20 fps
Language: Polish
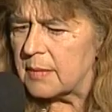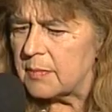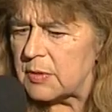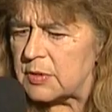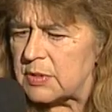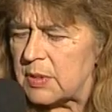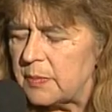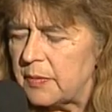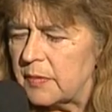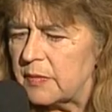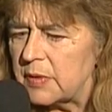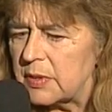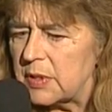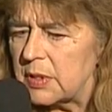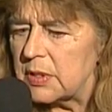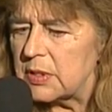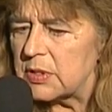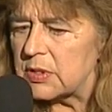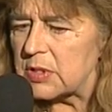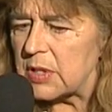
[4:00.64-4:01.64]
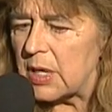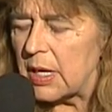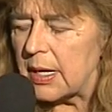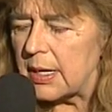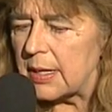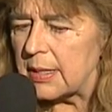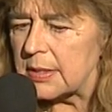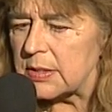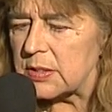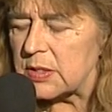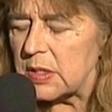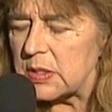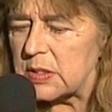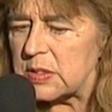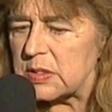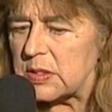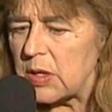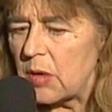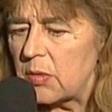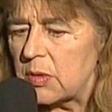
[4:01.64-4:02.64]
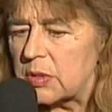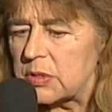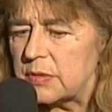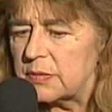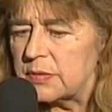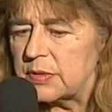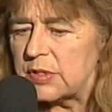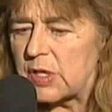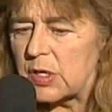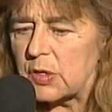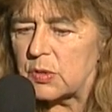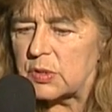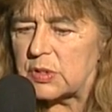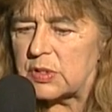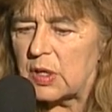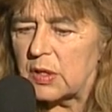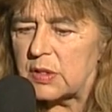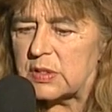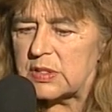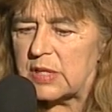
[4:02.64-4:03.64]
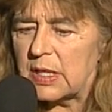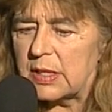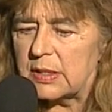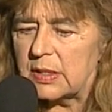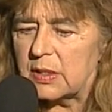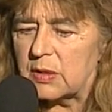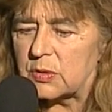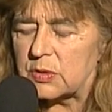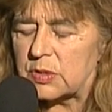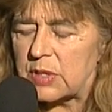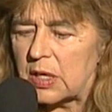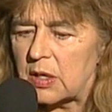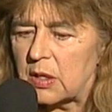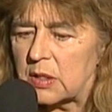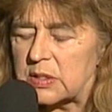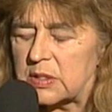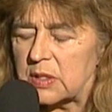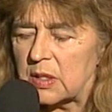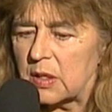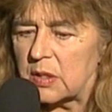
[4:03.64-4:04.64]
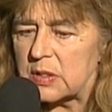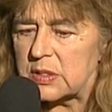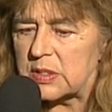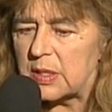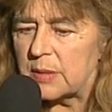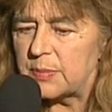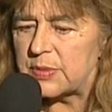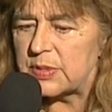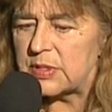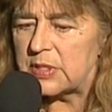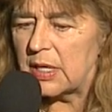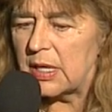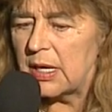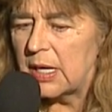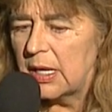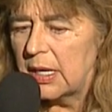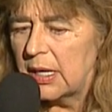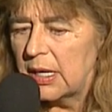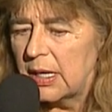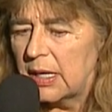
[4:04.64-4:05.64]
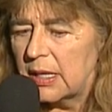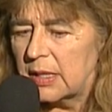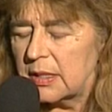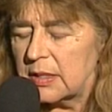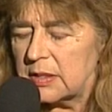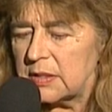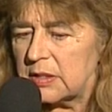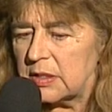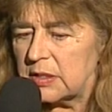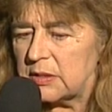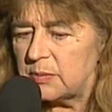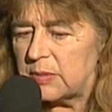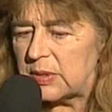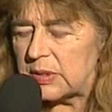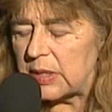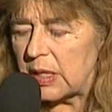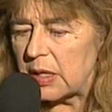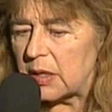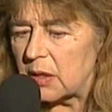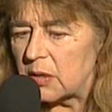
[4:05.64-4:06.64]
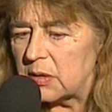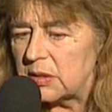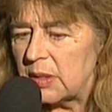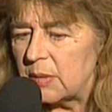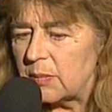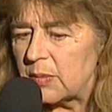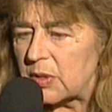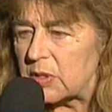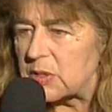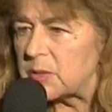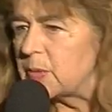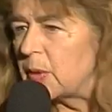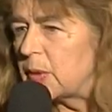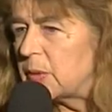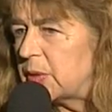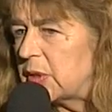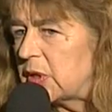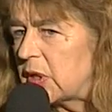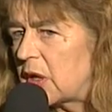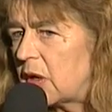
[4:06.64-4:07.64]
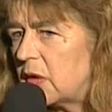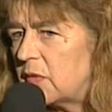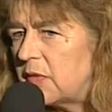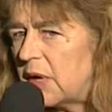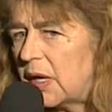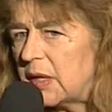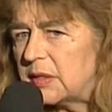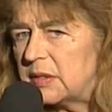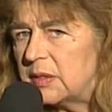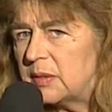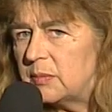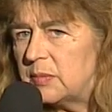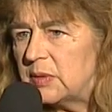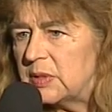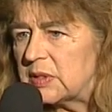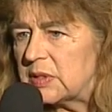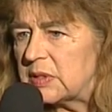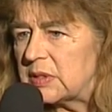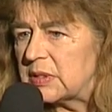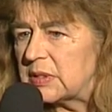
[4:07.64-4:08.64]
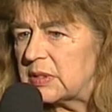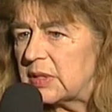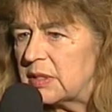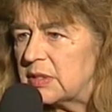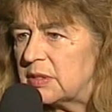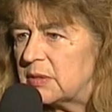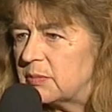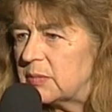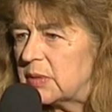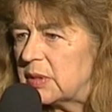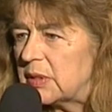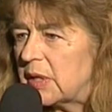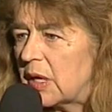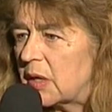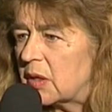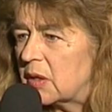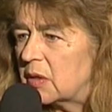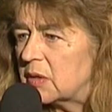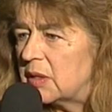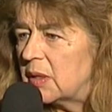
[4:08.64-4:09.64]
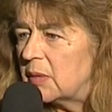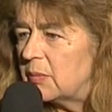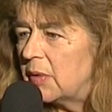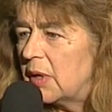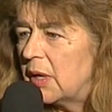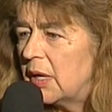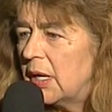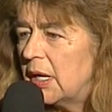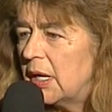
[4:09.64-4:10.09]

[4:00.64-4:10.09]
muszę powiedzieć, że, że są oczywiście różne oceny i różne koncepcje. Jesteśmy narodem rozpolitykowanym, jesteśmy narodem,